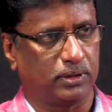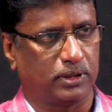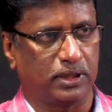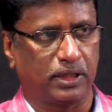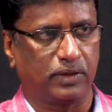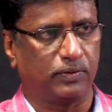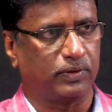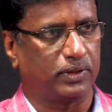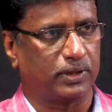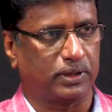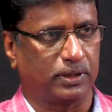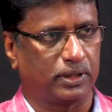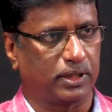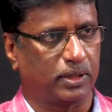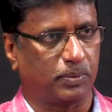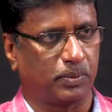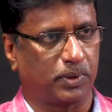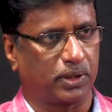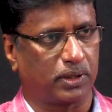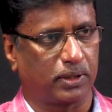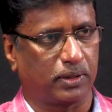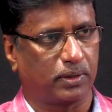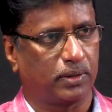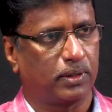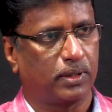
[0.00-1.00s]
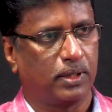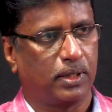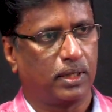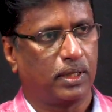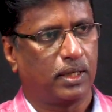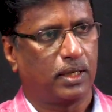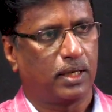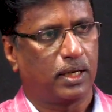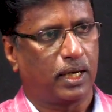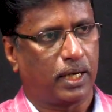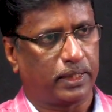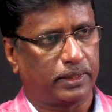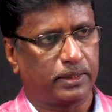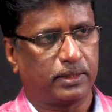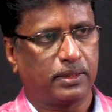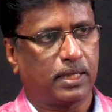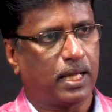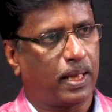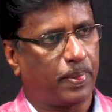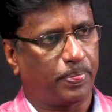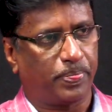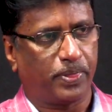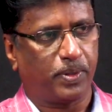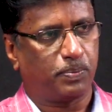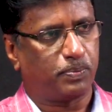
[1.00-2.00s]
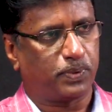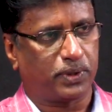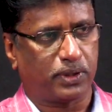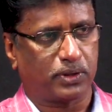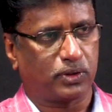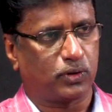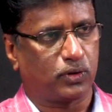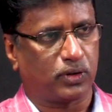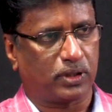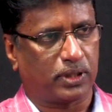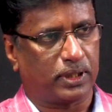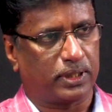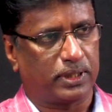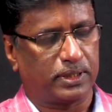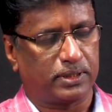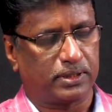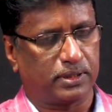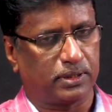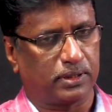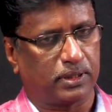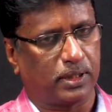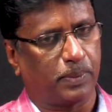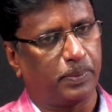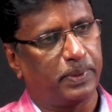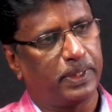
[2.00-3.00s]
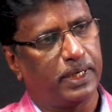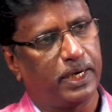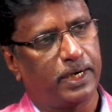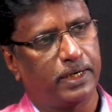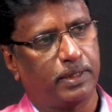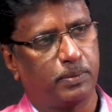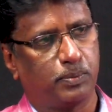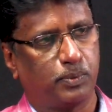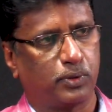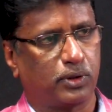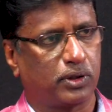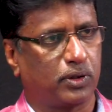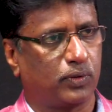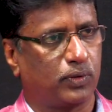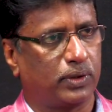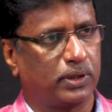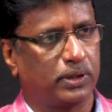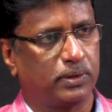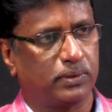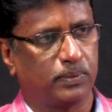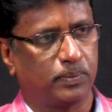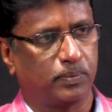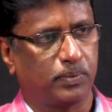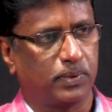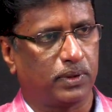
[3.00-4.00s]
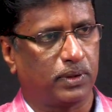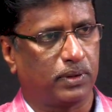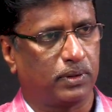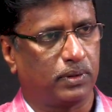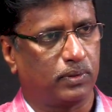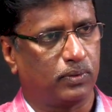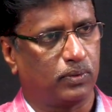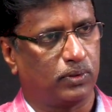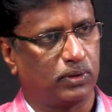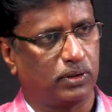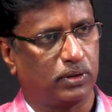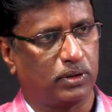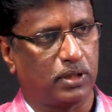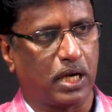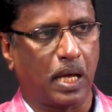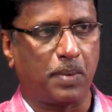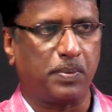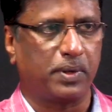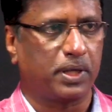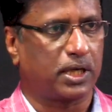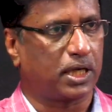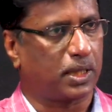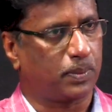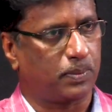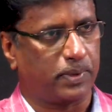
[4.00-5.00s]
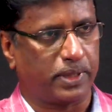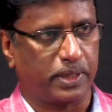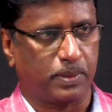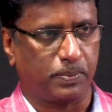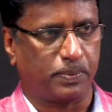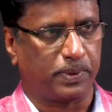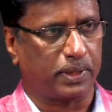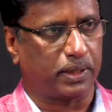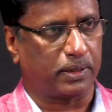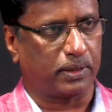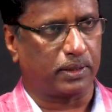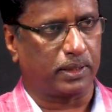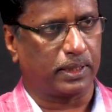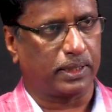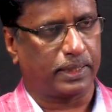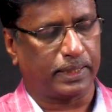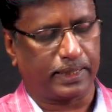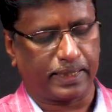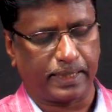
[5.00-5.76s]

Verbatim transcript: தெரிவிக்குது நமக்கு அதுதான் அந்த படத்தோட கண்டிஷன் தமிழ்நாட்டை பொறுத்த வரைக்கும் ஒரு லாபகரமான படம் தான்